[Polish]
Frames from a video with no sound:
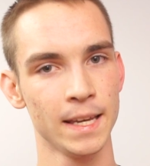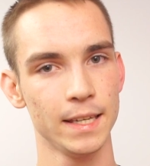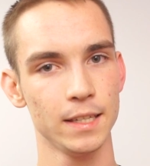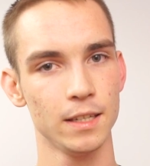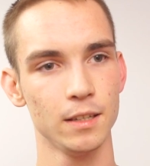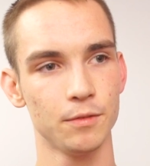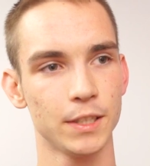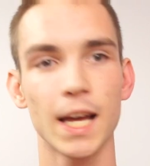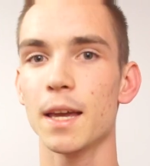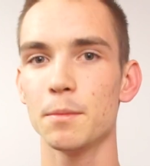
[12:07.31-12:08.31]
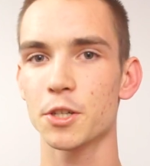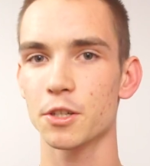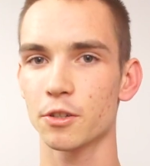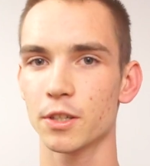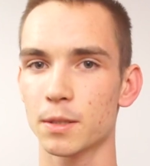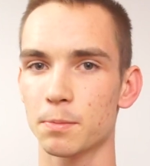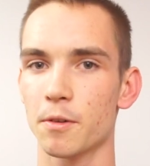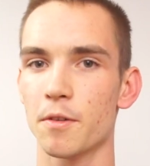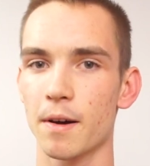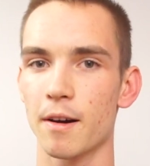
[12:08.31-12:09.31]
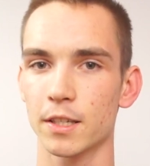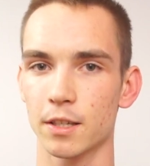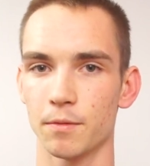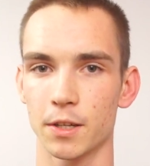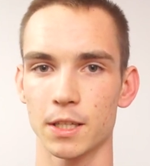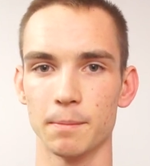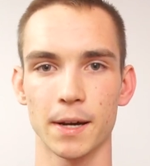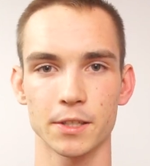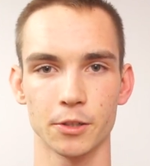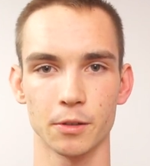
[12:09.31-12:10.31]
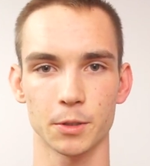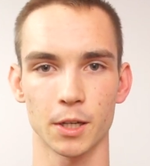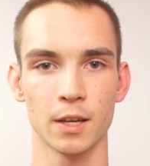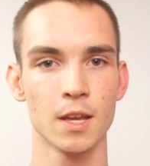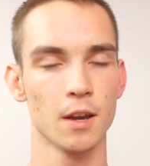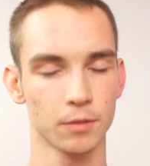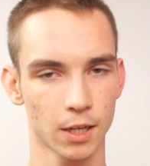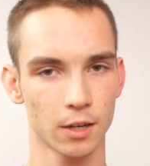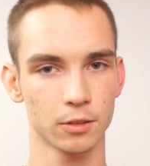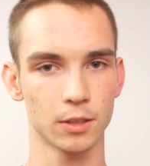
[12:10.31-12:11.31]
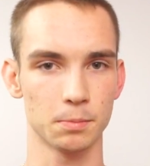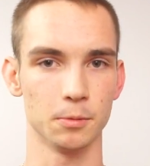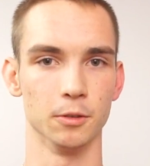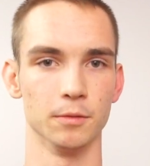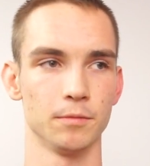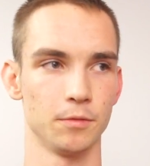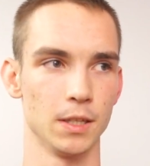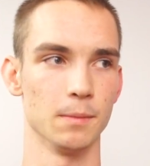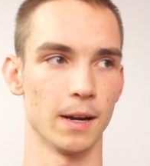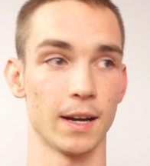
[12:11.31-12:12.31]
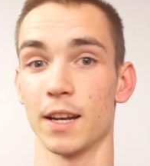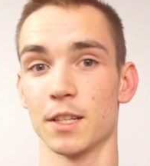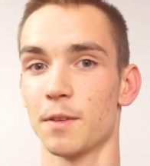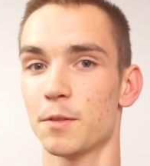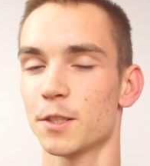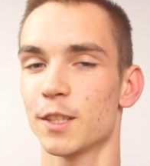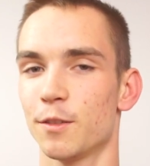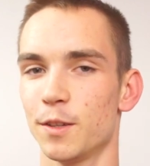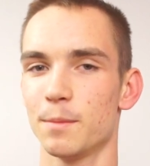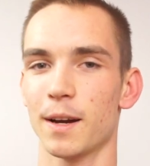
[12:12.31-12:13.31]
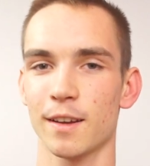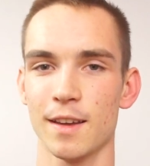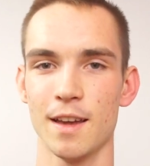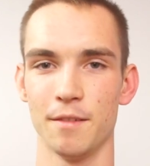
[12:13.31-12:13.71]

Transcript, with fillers: i wydaje mi się, że ona sprawowała się właśnie bardzo dobrze tego typu filmach, a raczej we wszystkich filmach,